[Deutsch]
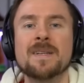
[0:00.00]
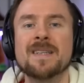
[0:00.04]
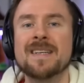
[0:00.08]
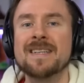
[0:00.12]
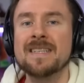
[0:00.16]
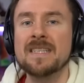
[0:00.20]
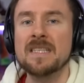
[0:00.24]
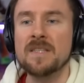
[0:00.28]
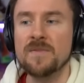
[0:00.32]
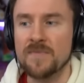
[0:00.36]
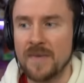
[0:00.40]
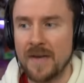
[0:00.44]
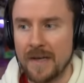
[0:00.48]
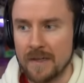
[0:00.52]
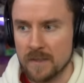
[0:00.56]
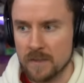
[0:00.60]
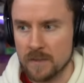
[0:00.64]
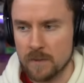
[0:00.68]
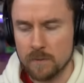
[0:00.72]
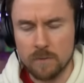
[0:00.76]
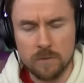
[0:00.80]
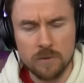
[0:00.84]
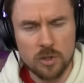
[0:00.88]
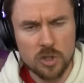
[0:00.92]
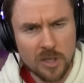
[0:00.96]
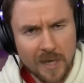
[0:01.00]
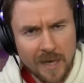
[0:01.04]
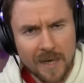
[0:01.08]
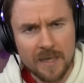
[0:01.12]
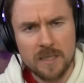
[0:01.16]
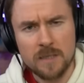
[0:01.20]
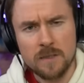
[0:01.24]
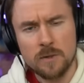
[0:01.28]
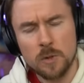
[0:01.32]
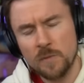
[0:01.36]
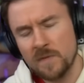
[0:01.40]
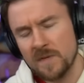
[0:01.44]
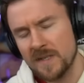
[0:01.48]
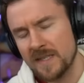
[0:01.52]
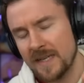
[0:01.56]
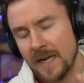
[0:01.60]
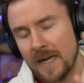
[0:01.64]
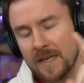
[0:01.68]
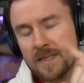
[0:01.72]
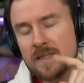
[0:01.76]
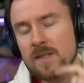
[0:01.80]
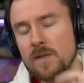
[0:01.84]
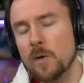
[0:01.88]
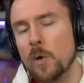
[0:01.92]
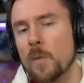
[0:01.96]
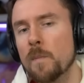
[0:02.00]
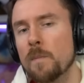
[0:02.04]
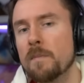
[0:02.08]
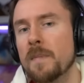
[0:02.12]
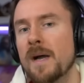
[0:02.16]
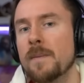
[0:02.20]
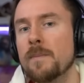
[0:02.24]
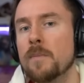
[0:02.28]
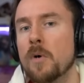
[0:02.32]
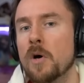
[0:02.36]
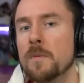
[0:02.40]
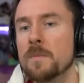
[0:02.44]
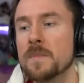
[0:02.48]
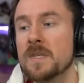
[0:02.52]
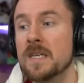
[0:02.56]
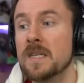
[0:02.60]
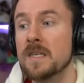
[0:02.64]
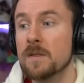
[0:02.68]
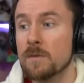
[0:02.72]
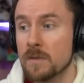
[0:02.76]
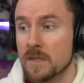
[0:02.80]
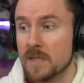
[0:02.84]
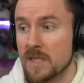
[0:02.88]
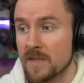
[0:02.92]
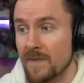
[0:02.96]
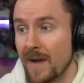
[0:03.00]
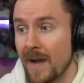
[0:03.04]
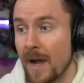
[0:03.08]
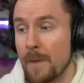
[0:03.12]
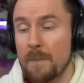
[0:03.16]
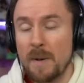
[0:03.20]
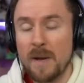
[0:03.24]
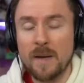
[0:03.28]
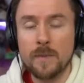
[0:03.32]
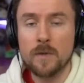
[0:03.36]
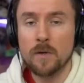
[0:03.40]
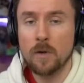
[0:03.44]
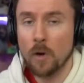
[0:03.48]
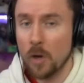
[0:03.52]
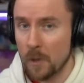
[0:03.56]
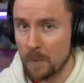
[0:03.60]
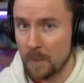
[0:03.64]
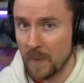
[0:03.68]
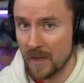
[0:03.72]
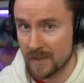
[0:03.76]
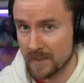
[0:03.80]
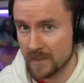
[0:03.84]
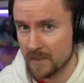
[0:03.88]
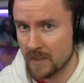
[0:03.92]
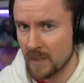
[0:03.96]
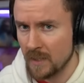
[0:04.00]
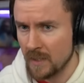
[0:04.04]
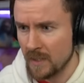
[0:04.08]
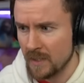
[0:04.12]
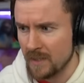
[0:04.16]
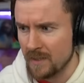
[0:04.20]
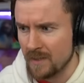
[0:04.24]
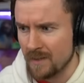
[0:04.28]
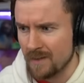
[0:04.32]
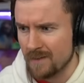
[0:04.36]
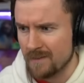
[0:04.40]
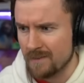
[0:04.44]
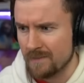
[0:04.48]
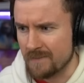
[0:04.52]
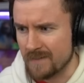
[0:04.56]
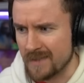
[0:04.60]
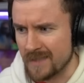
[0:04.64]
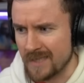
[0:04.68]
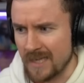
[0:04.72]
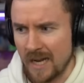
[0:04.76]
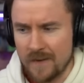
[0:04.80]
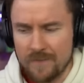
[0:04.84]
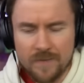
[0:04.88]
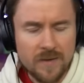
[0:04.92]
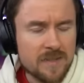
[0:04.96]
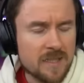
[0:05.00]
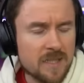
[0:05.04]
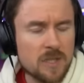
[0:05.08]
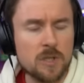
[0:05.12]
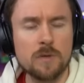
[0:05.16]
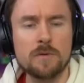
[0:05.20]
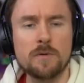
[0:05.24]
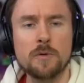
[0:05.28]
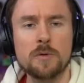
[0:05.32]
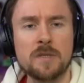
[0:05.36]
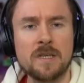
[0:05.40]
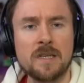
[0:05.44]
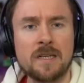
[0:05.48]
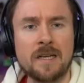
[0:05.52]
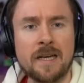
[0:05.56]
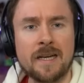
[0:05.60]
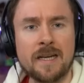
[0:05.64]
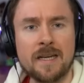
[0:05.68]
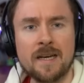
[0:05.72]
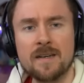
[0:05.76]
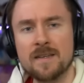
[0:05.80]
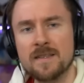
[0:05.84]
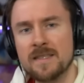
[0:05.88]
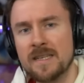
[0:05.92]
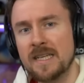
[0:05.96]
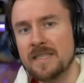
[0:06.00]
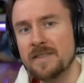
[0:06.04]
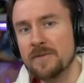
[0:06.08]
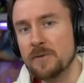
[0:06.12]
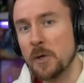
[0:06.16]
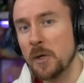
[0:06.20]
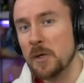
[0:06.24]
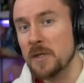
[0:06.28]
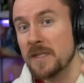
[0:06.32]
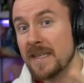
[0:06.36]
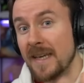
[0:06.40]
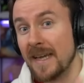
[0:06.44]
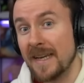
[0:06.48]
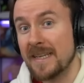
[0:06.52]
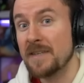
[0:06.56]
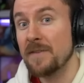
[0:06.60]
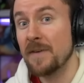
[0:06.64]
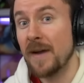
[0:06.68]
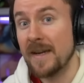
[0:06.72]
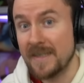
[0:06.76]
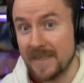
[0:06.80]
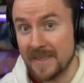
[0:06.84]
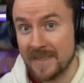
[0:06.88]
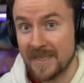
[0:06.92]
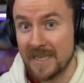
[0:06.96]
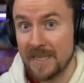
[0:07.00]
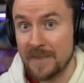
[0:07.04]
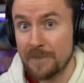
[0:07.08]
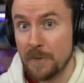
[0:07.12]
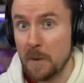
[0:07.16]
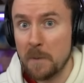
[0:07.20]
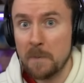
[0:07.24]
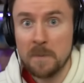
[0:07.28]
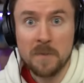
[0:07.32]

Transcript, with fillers: mit den Events. Und starten tun wir ganz oben beim Bäumchen und zwar beim Goldpass. Den haben wir sich schon durchgeklickert, das heißt, wir können direkt weitergehen, weil